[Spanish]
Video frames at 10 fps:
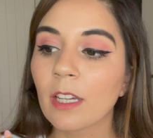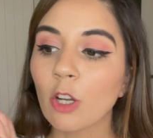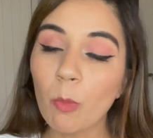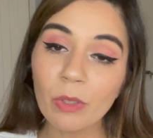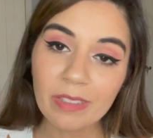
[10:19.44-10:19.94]

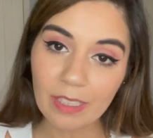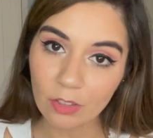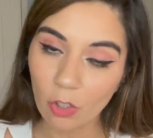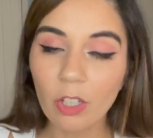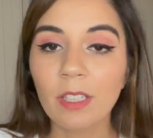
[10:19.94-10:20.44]
como en
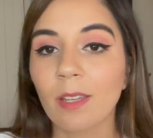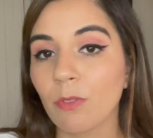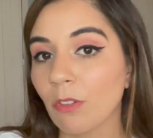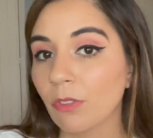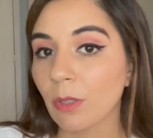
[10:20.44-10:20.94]
TikTok, que
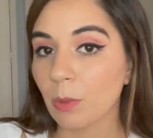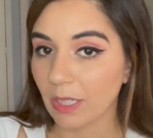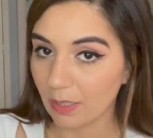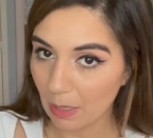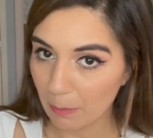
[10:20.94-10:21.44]
fue donde
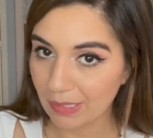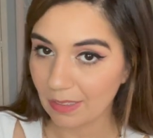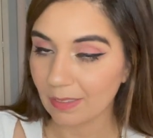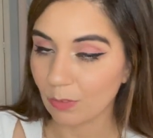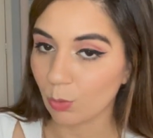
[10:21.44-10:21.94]
originalmente
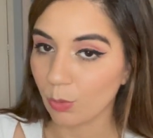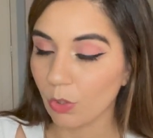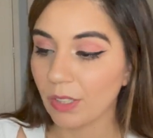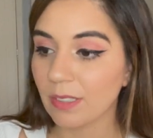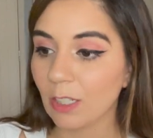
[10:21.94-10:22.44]
se subió
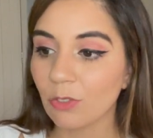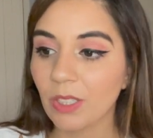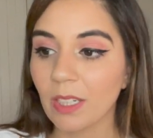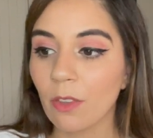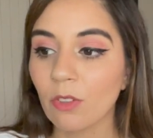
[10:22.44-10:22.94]
este contenido,